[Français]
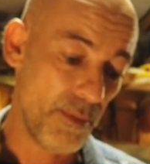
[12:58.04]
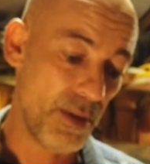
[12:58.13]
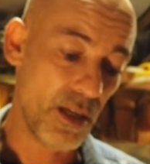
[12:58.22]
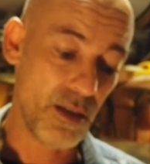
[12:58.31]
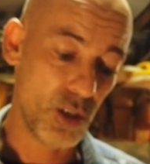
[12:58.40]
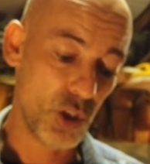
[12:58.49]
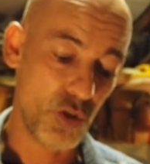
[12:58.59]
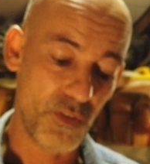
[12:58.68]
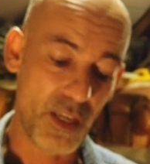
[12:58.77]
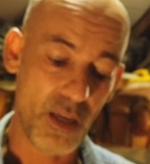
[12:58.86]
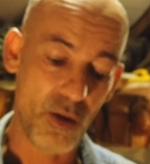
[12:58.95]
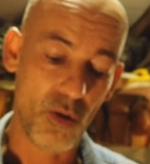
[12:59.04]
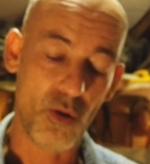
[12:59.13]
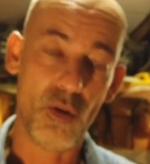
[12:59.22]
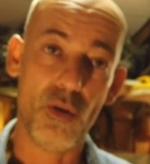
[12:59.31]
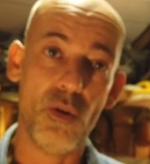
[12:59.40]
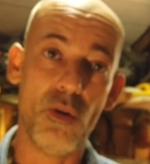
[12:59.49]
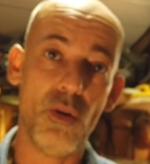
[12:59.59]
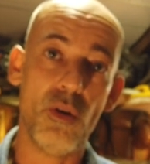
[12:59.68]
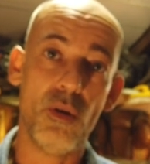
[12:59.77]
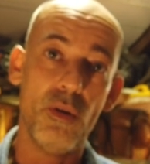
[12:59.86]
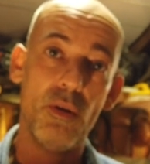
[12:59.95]
eh bien je vais...
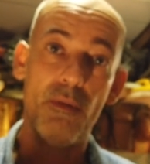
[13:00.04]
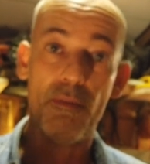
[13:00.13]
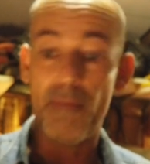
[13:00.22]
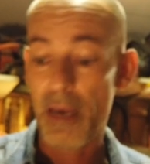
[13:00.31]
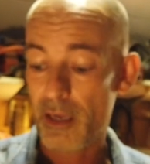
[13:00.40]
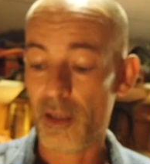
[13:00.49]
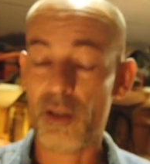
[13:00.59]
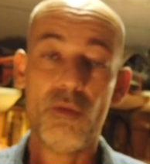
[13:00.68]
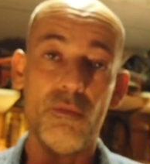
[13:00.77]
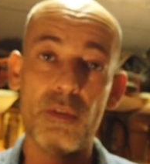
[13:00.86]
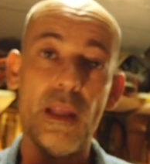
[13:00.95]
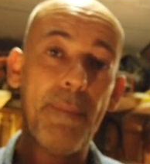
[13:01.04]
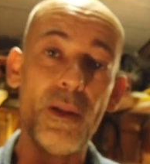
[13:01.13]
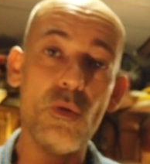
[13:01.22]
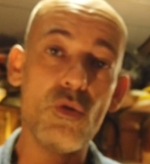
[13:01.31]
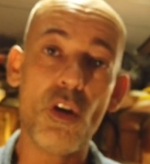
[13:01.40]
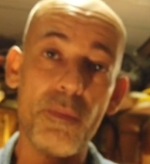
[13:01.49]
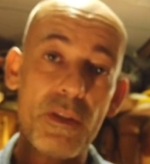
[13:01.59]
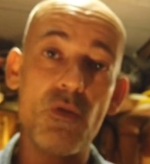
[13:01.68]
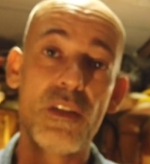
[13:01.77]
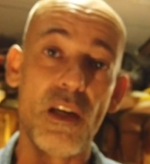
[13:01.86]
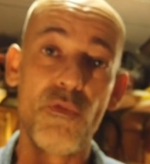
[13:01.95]
Euh, bah, on n'a pas deux heures
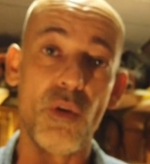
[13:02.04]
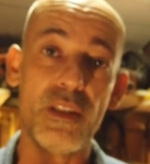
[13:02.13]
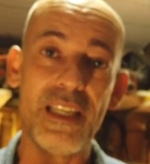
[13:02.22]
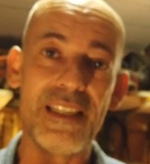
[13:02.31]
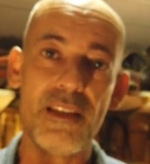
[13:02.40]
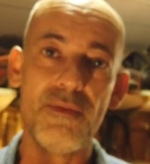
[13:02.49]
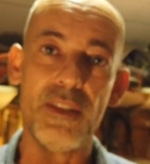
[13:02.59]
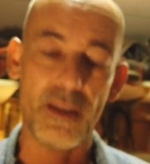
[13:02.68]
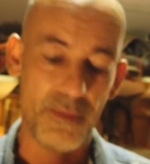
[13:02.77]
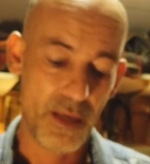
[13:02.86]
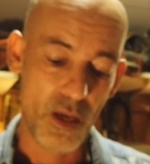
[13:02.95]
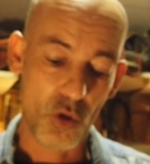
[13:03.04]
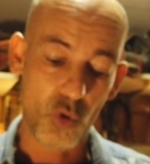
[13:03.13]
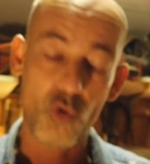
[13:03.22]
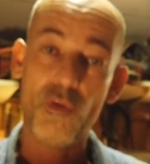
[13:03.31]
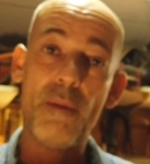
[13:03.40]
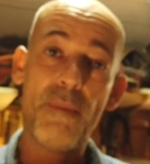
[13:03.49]
parce que ça refroidit assez vite. Hein. Donc on